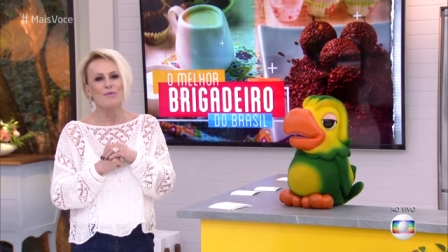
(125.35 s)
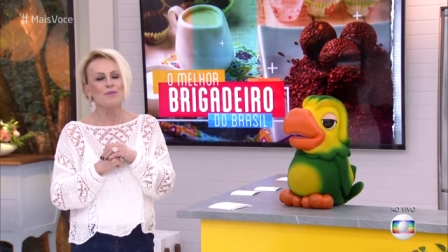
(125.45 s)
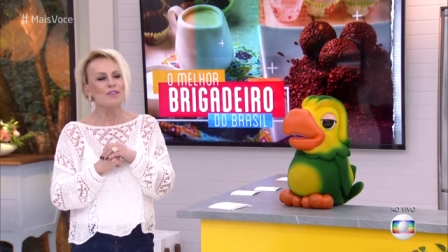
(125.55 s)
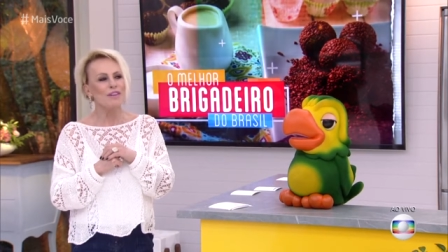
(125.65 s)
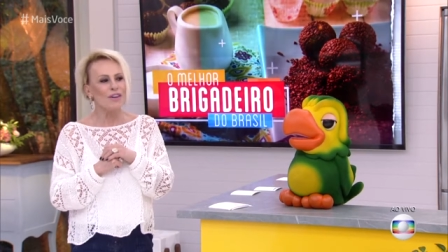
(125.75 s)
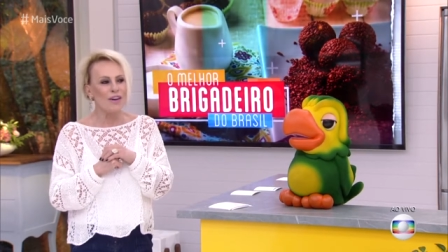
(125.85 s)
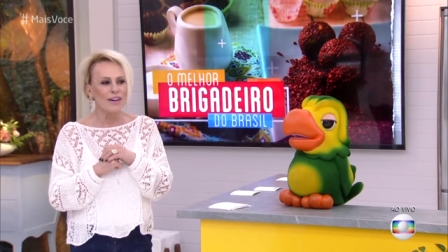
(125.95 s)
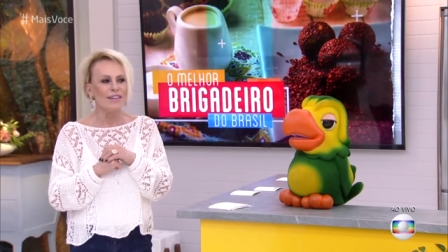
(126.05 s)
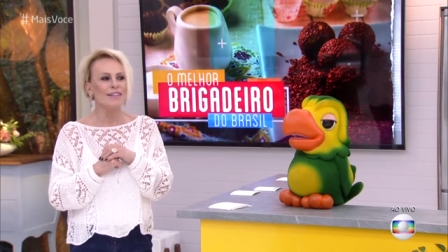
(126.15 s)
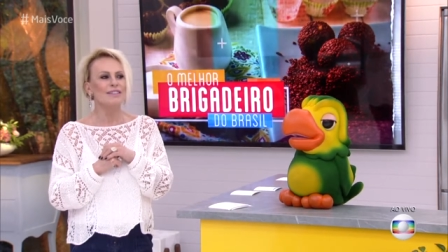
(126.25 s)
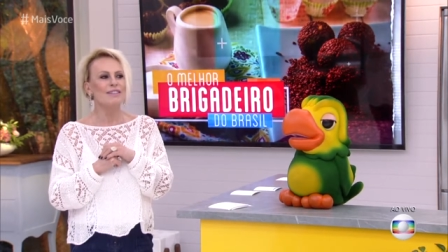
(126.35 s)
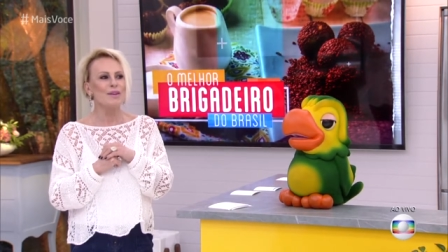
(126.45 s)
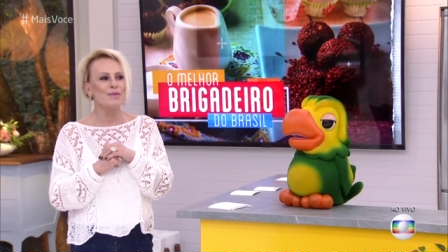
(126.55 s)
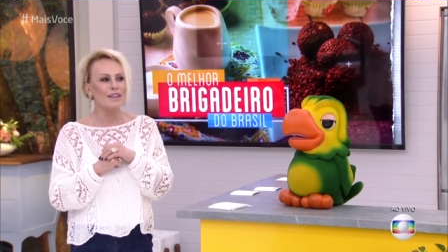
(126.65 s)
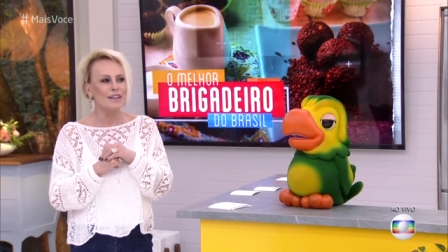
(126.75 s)
Porque, olha, não
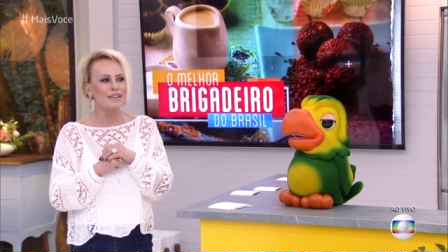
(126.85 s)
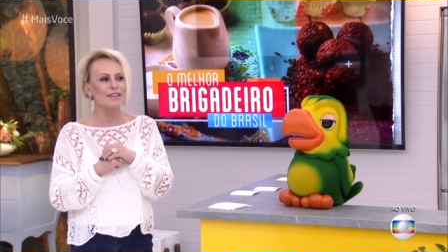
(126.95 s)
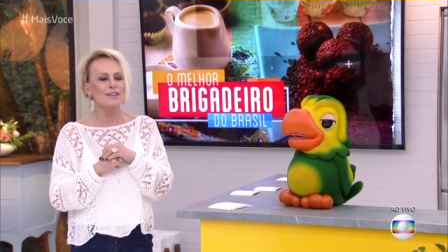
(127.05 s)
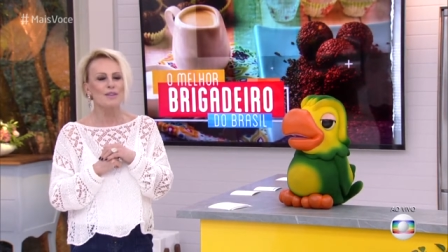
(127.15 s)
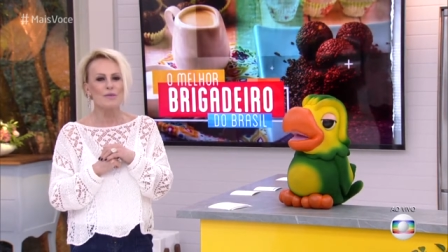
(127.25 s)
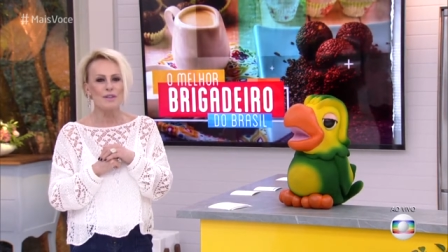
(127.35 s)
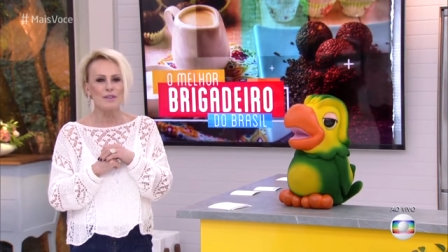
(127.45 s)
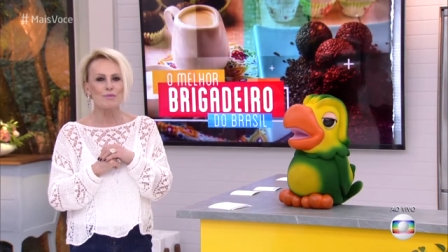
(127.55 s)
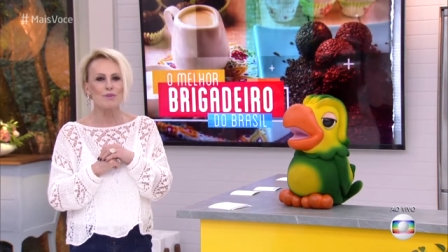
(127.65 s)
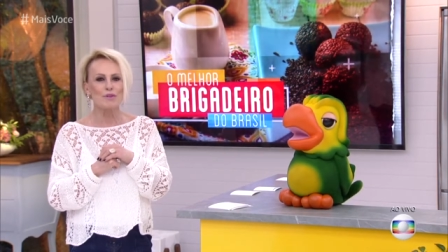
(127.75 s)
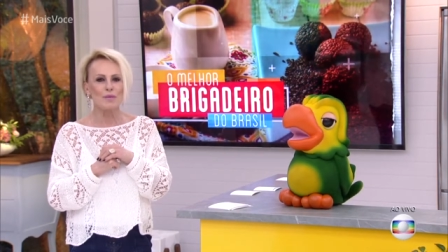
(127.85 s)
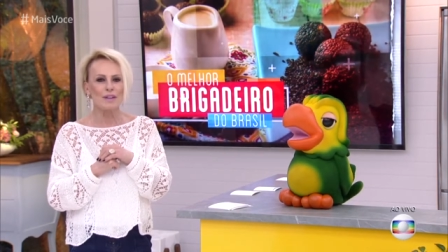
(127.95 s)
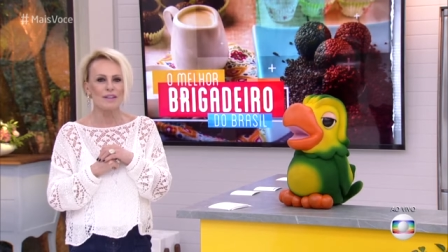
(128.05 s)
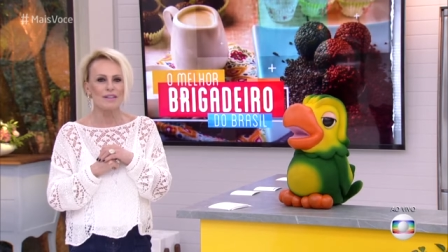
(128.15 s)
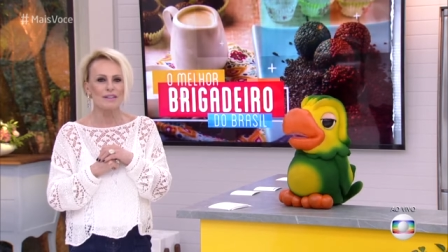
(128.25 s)
é brincadeira eu comi não, não é
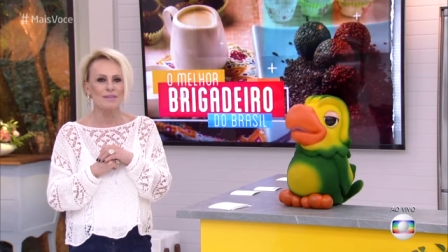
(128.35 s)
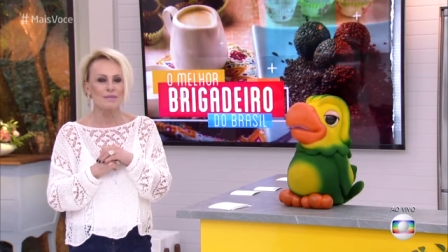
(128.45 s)
Mesmo.